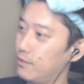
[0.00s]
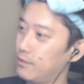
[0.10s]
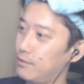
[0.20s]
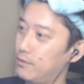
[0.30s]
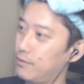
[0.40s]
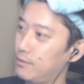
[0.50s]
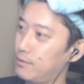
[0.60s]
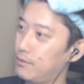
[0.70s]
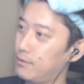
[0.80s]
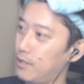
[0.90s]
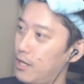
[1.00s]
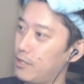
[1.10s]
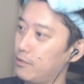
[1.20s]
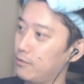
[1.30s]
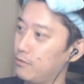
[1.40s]
えー、は
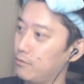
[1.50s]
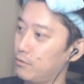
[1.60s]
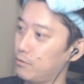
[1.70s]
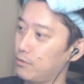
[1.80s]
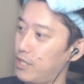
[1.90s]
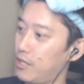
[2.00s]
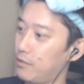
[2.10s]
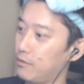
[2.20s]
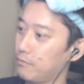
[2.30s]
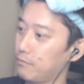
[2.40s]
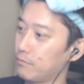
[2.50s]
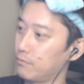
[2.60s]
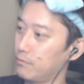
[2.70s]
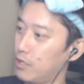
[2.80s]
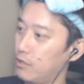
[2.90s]
い。ということで、
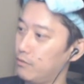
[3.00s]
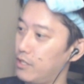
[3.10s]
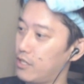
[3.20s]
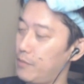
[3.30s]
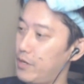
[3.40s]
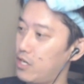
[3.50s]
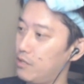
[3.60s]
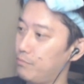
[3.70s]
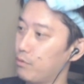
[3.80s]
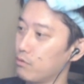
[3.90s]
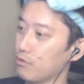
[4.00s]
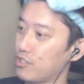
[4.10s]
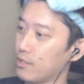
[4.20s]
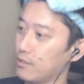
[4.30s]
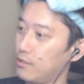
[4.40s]
デカマラ・ポルーチ
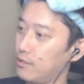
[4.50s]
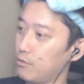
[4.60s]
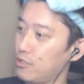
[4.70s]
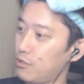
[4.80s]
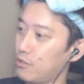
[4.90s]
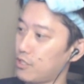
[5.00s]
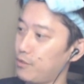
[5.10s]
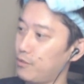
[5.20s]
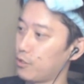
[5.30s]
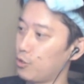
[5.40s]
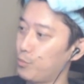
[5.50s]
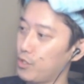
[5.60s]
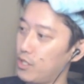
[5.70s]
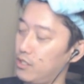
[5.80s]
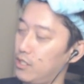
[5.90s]
さん。えー、スト6始めるんだけど、
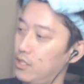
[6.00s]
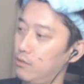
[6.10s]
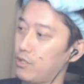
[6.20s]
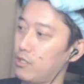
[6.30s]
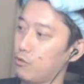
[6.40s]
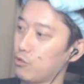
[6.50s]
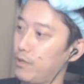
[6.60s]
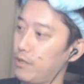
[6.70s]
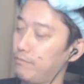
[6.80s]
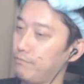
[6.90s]
モダンで何のキャラがおすすめ